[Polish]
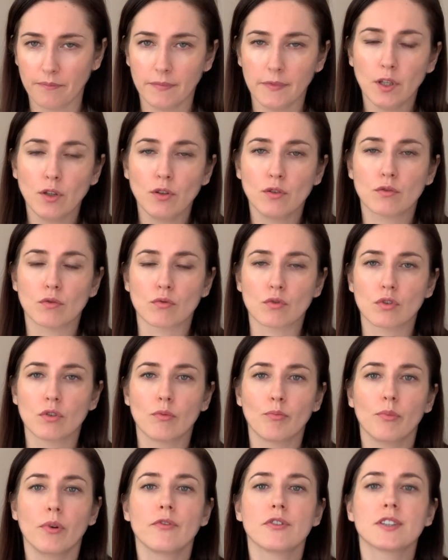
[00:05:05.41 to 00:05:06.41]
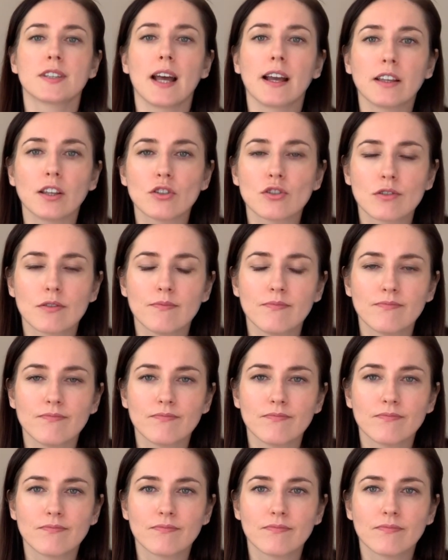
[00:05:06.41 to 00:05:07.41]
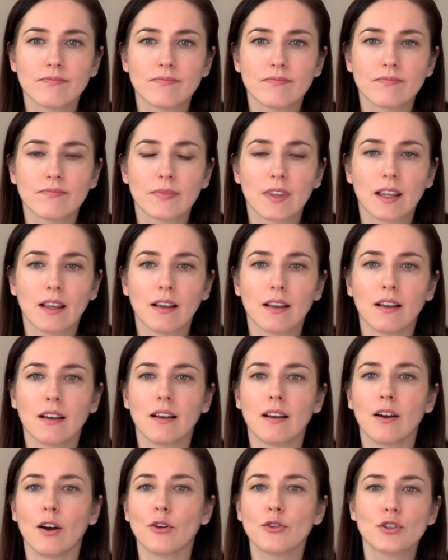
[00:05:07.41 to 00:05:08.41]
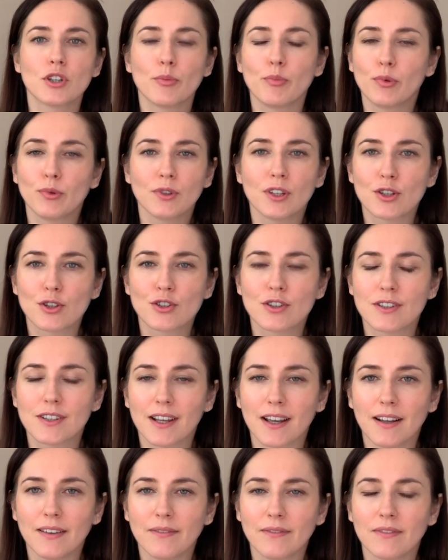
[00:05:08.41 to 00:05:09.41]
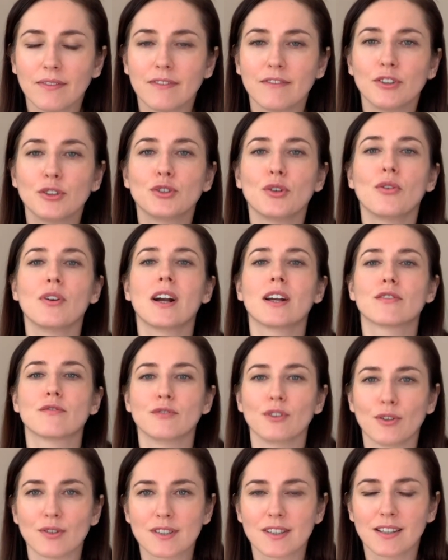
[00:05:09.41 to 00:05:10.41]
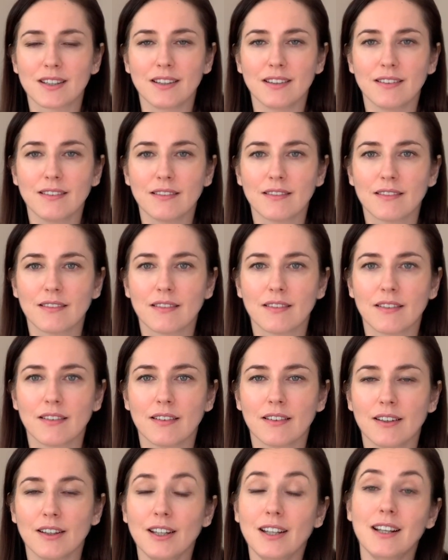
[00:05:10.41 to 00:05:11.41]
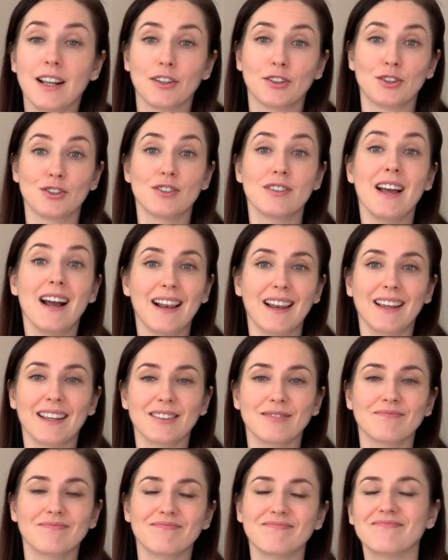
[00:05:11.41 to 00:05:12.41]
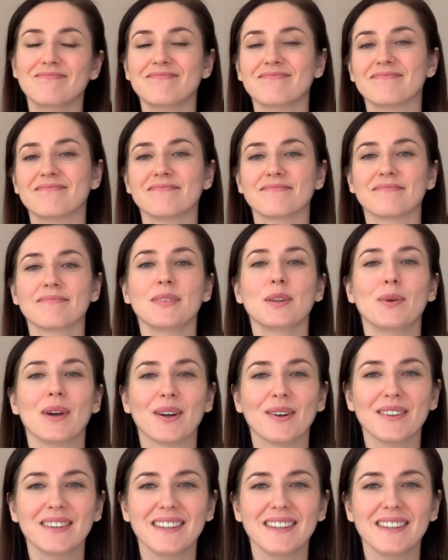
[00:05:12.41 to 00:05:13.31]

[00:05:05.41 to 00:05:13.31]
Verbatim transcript: No i cóż, powstajesz, otrzepujesz się, wyciągasz wnioski i lecisz dalej. Miłego